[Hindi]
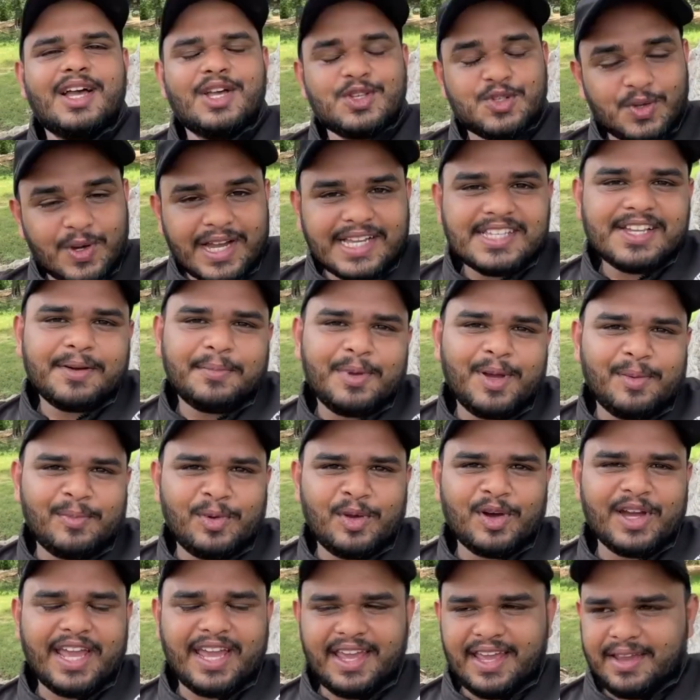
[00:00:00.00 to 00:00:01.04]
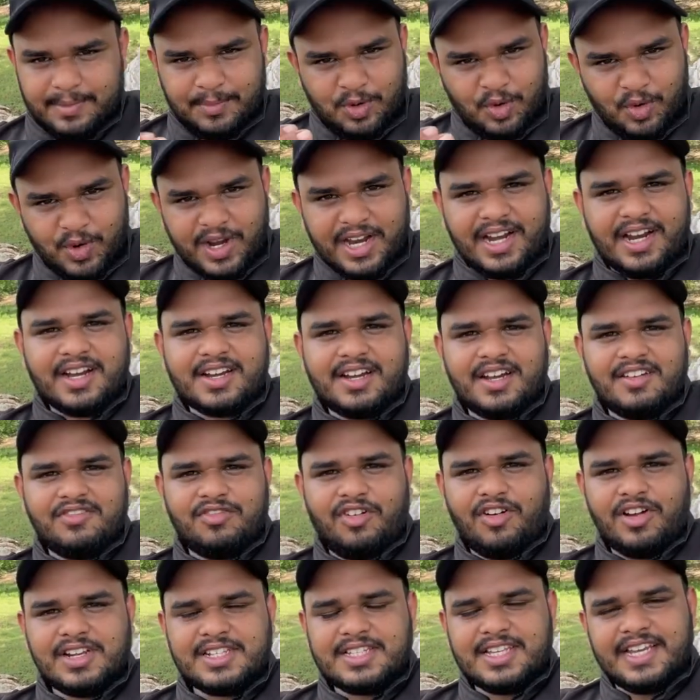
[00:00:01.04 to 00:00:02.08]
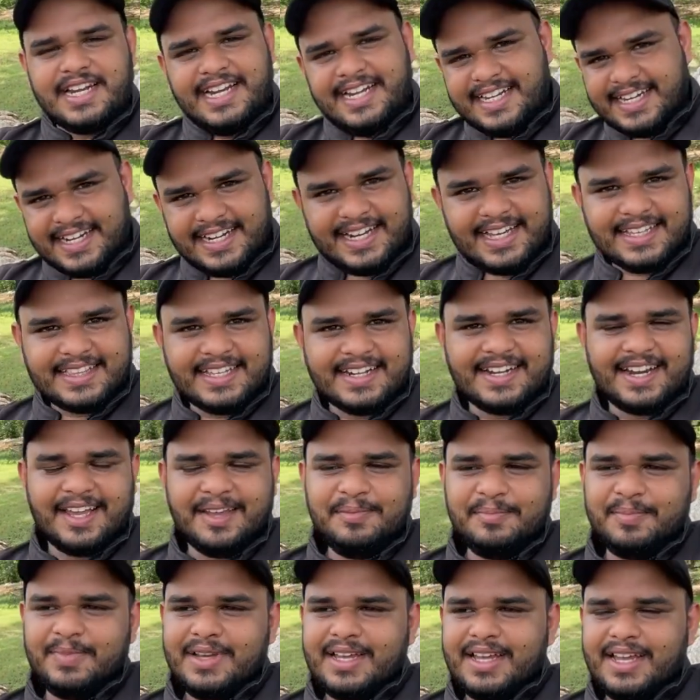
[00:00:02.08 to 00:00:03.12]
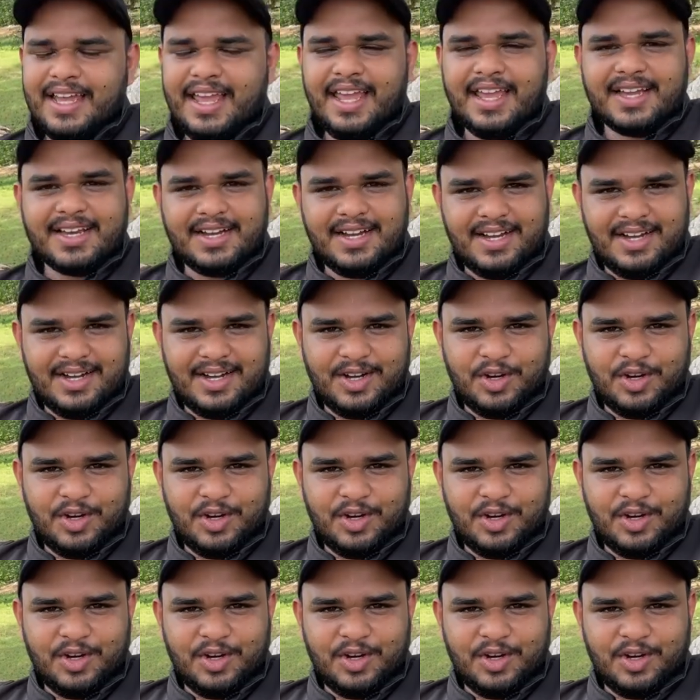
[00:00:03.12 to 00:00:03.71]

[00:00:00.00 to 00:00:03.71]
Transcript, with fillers: सो गई अभी हम लोग हैं भोगेनाकल फॉल से रिटर्न आते टाइम एक